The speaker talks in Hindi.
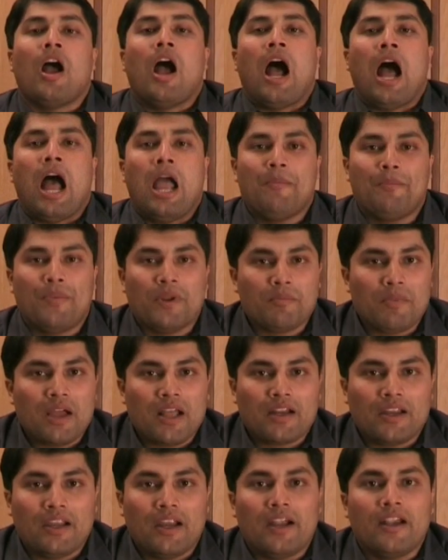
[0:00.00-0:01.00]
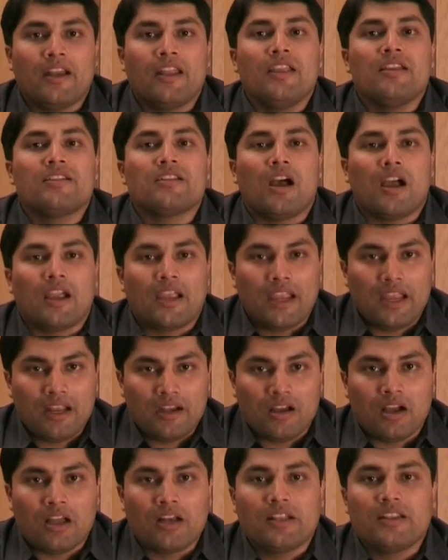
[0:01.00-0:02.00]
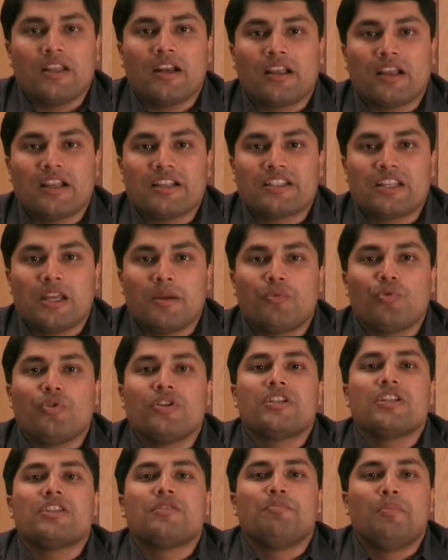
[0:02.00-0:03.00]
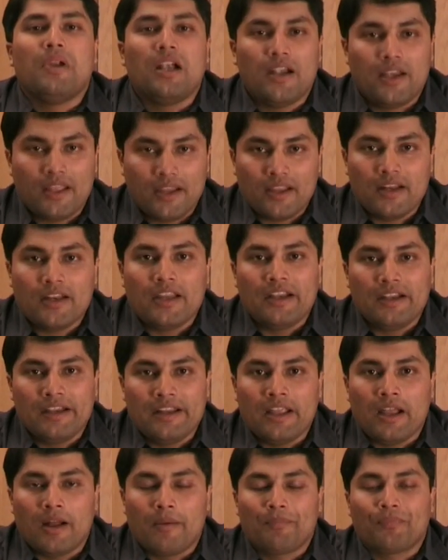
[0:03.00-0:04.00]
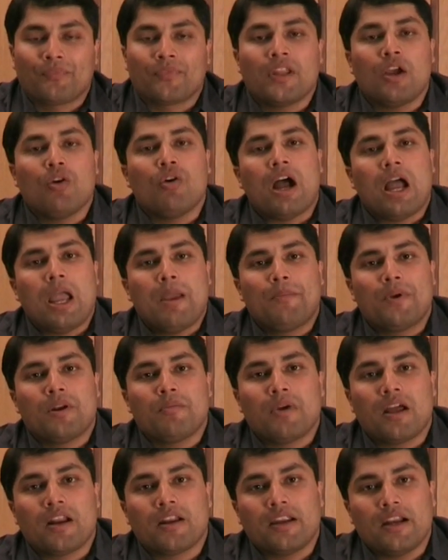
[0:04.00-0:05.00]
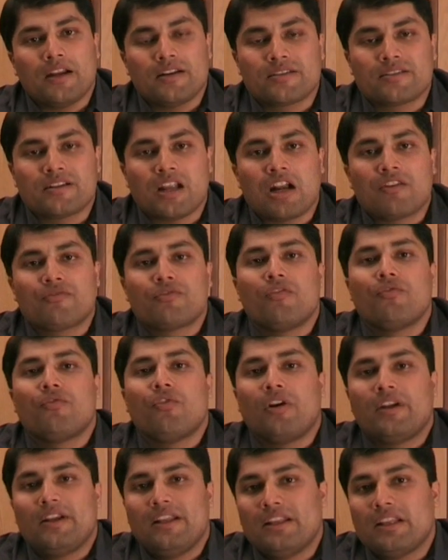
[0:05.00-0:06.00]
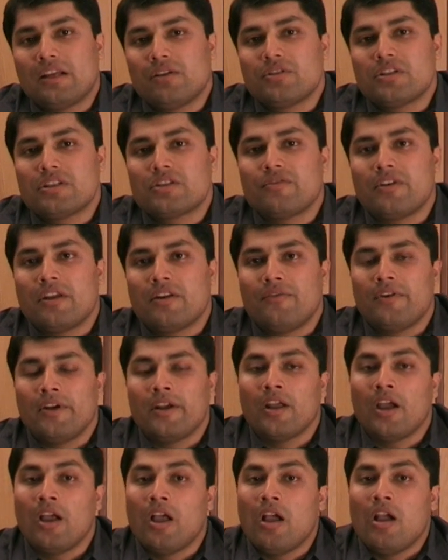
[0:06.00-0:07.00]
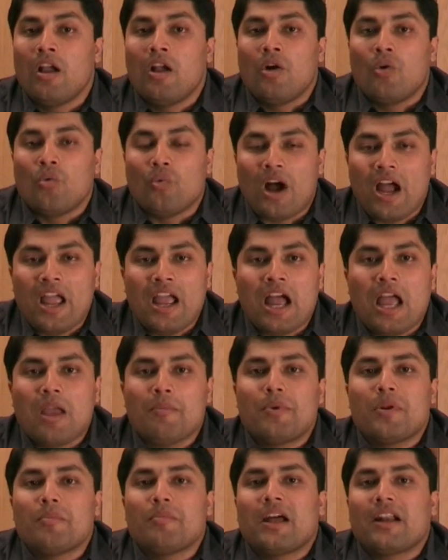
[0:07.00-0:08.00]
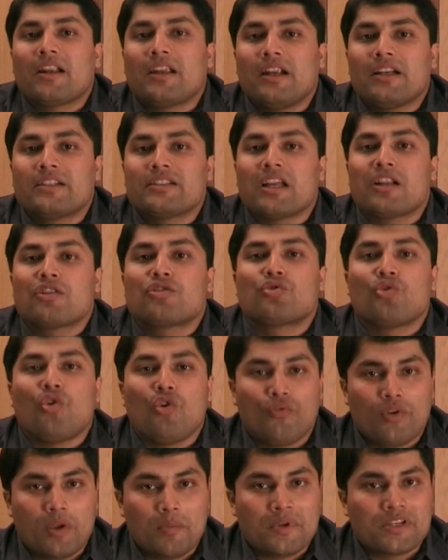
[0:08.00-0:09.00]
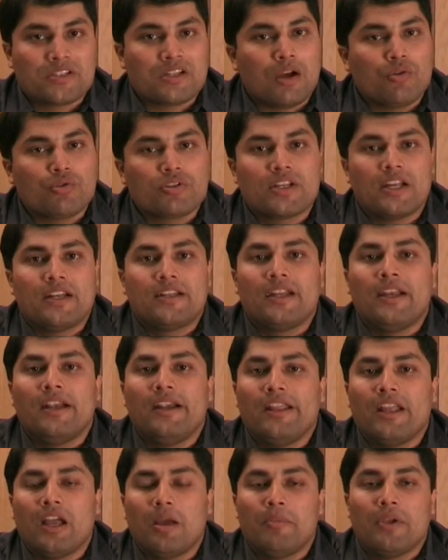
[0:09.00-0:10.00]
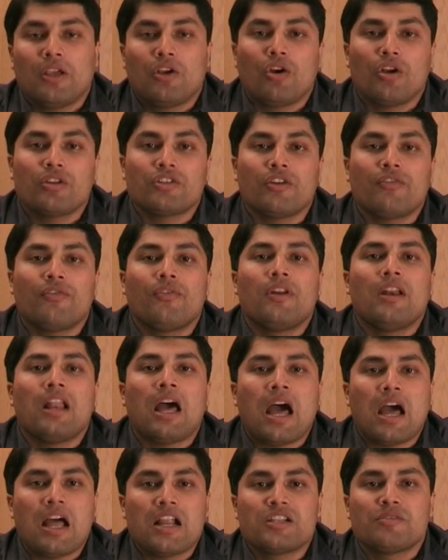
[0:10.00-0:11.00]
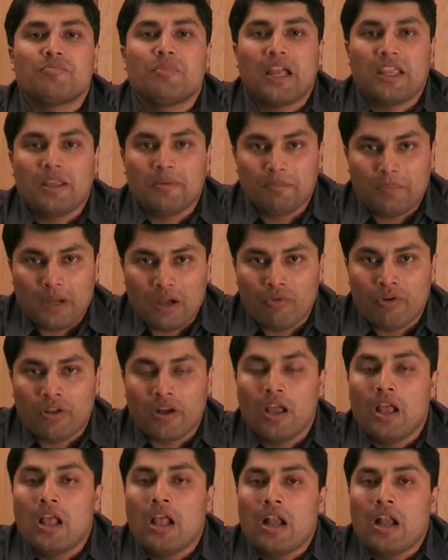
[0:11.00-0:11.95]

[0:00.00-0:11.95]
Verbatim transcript: Hypermarket is again another concept which is building in India. Now hypermarket start from 40,000 square feet. Why hypermarkets are so famous outside India? Because of large buying power.